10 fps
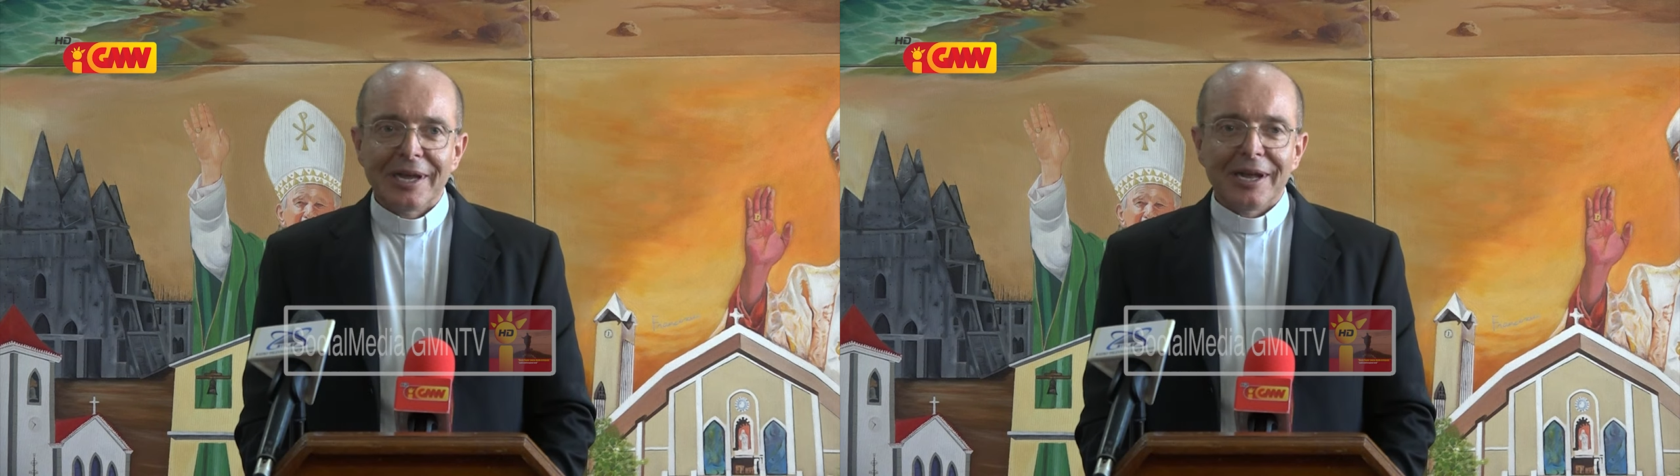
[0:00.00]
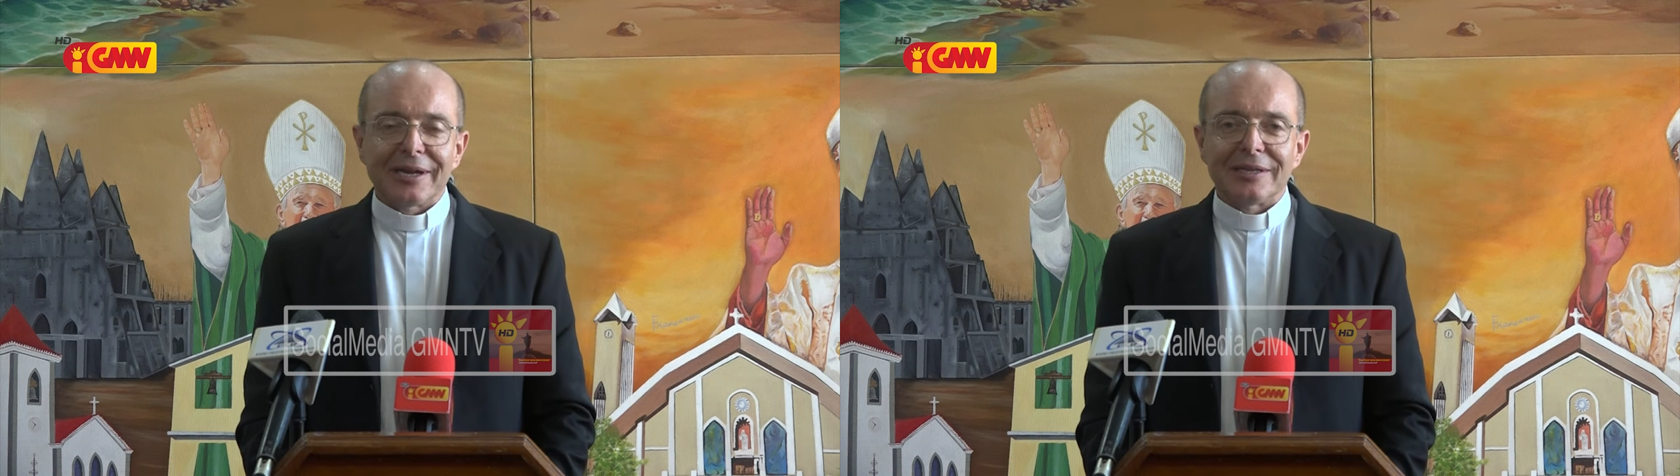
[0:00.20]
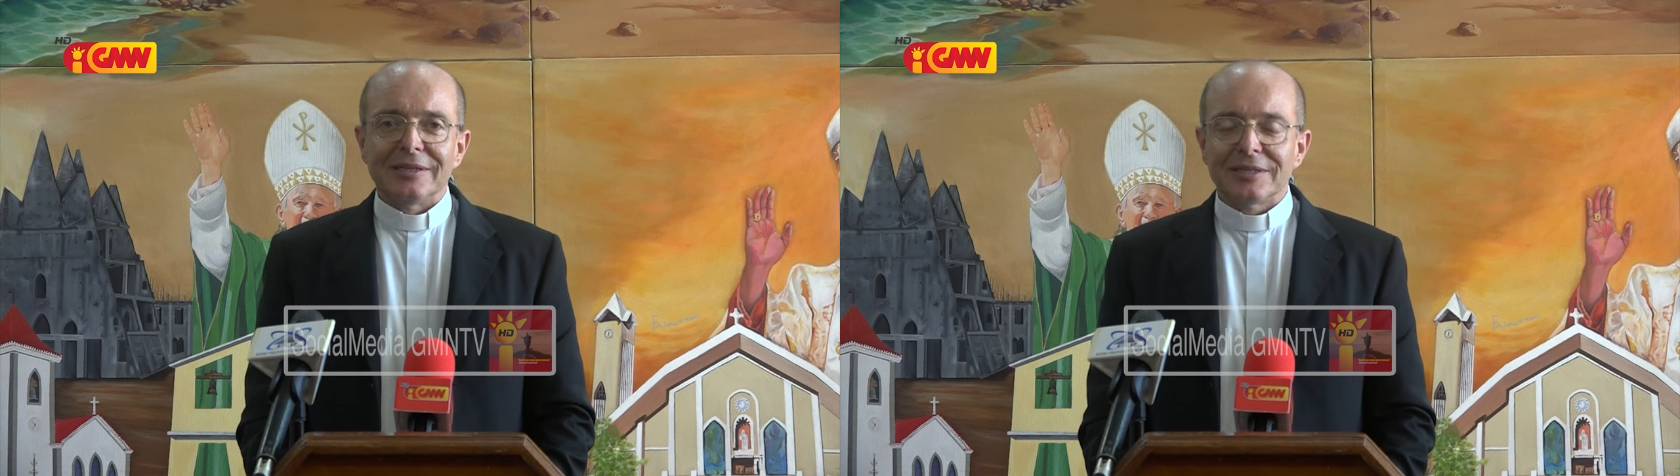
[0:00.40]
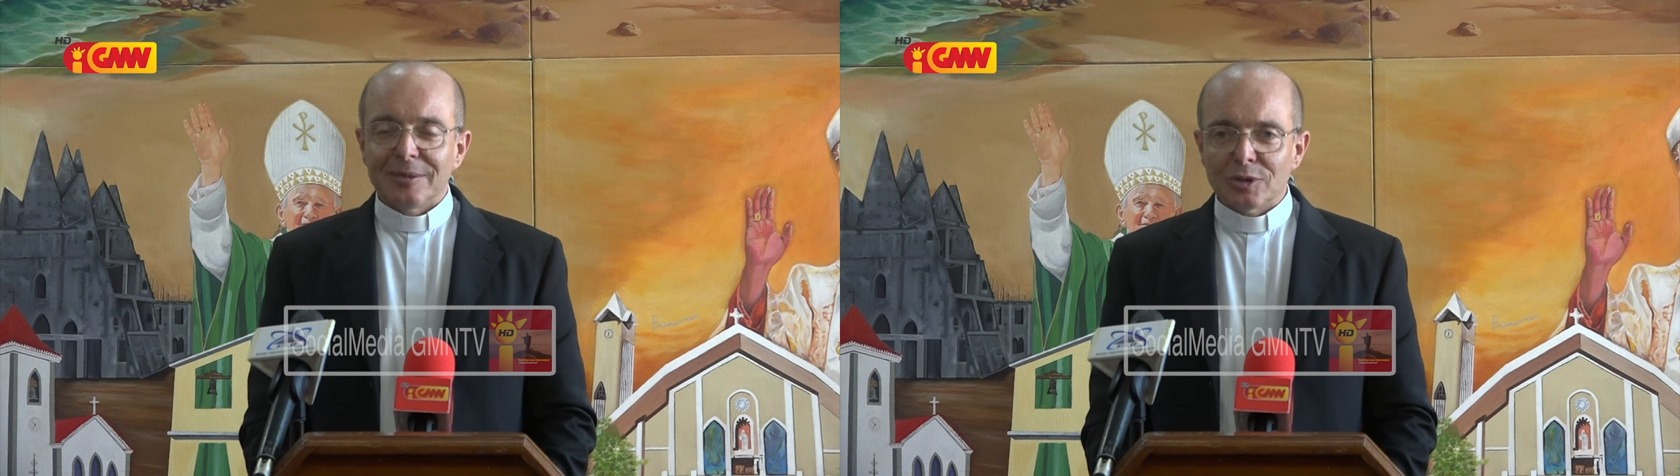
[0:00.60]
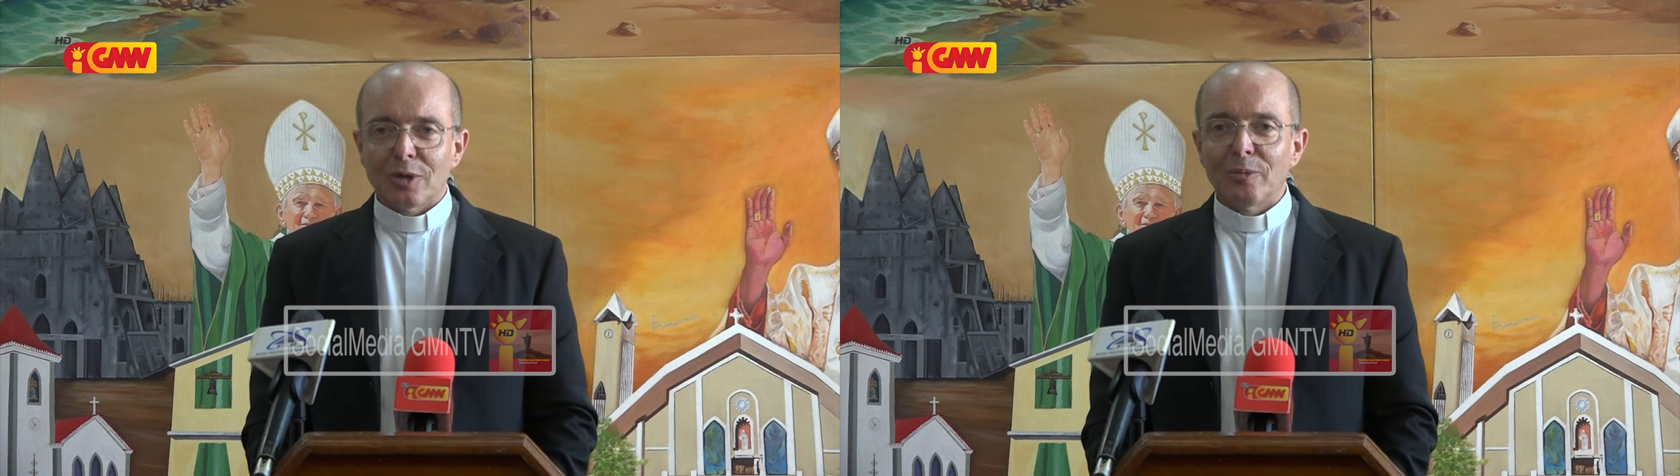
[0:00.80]

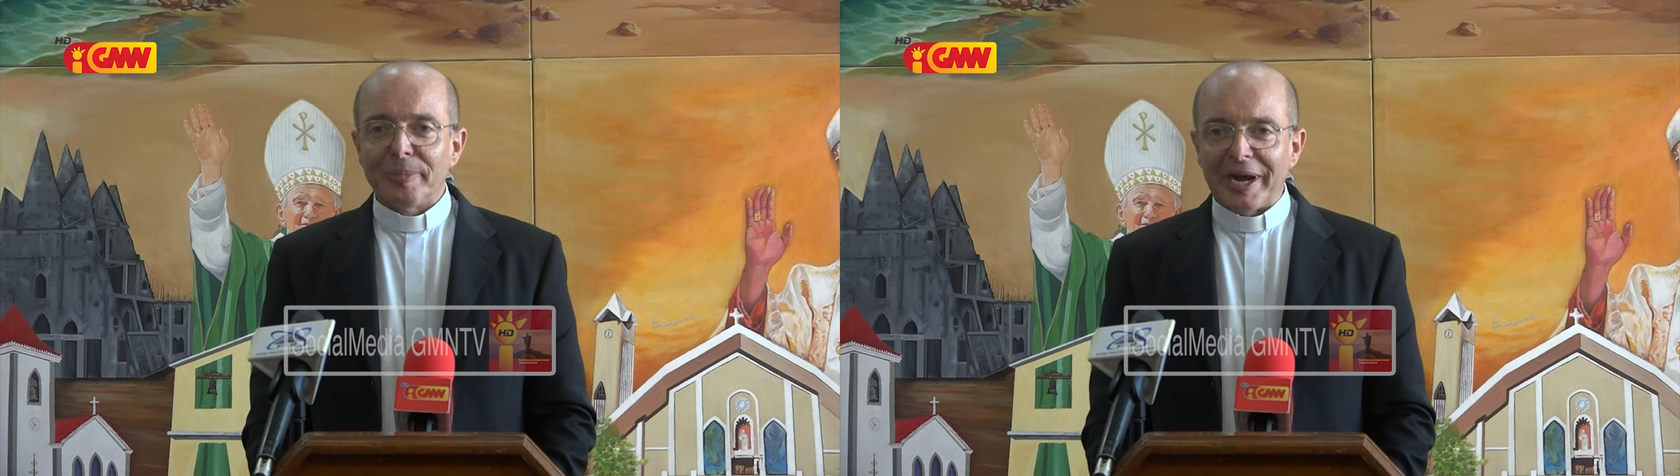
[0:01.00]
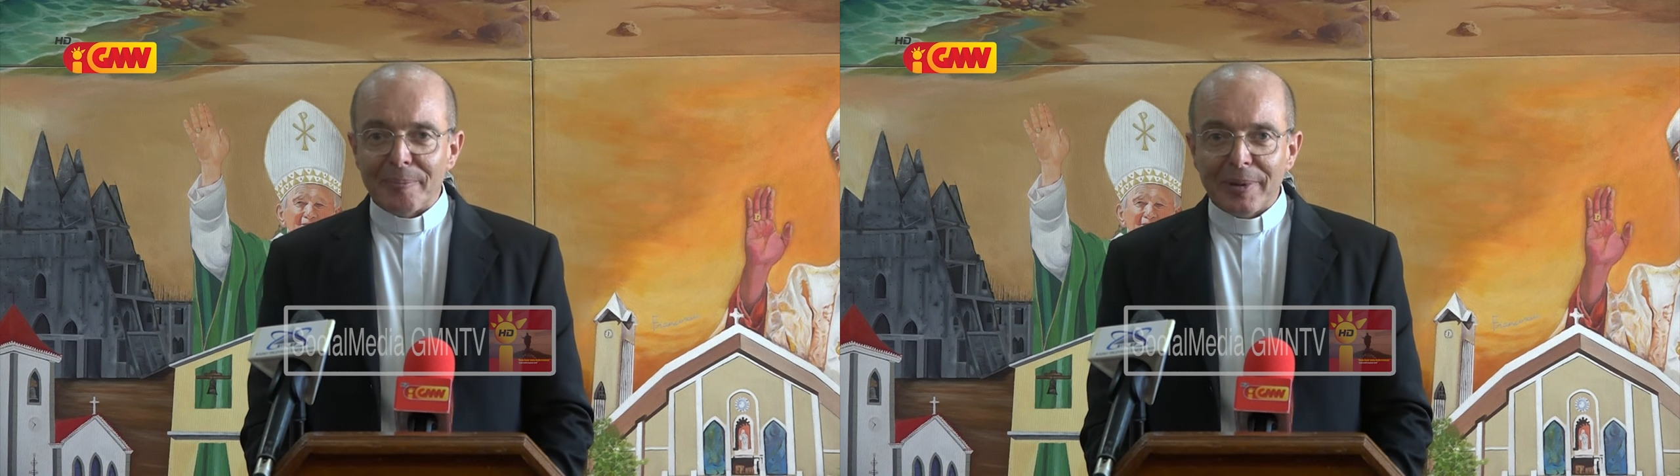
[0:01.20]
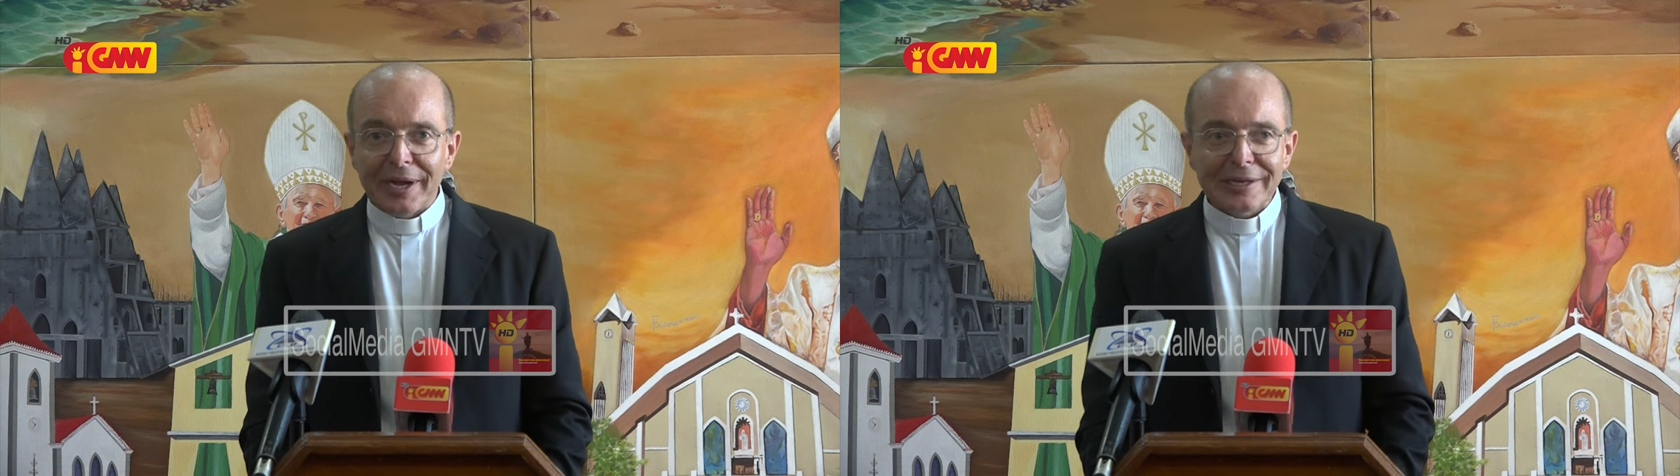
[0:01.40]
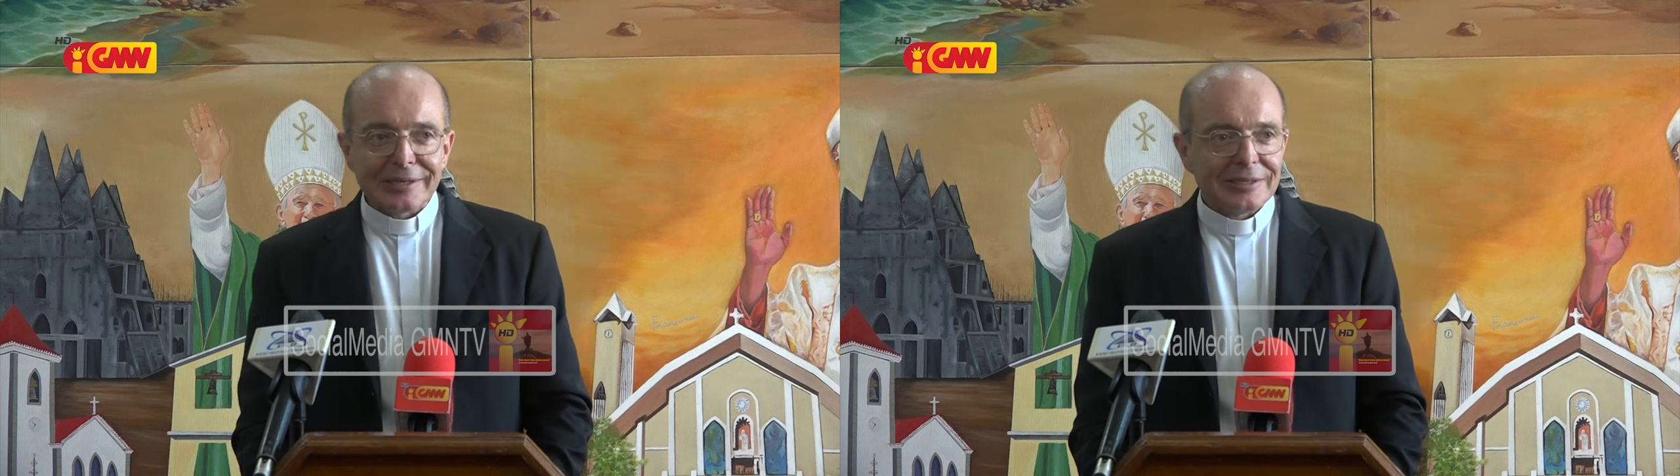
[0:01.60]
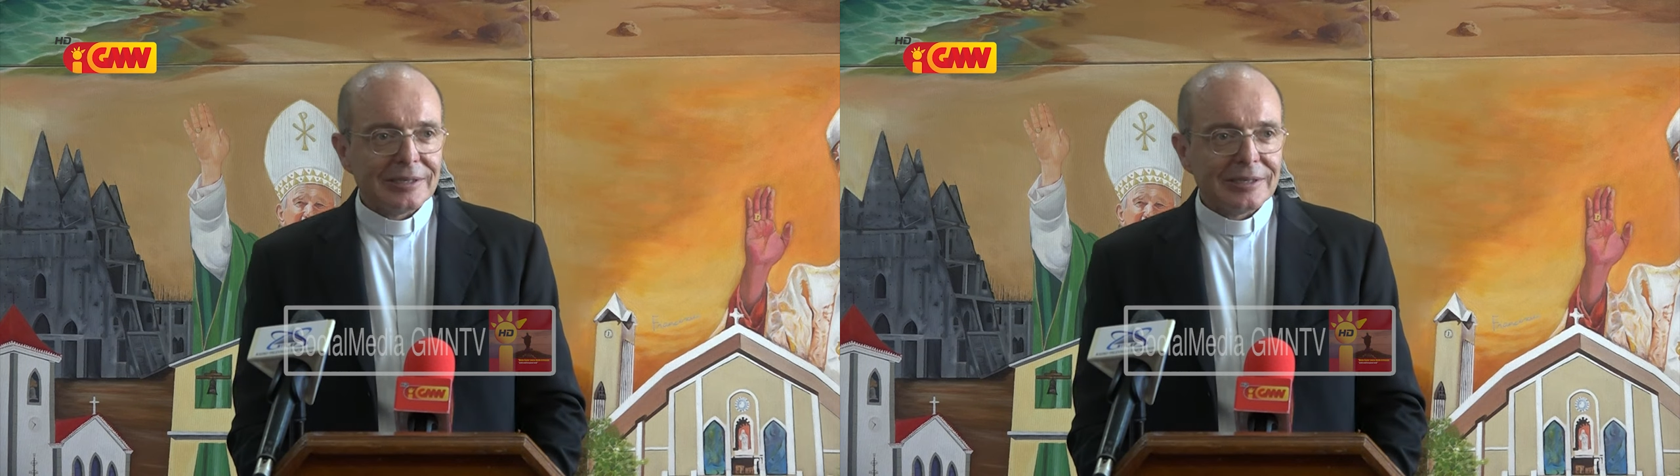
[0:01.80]
agradecemos ao Papa,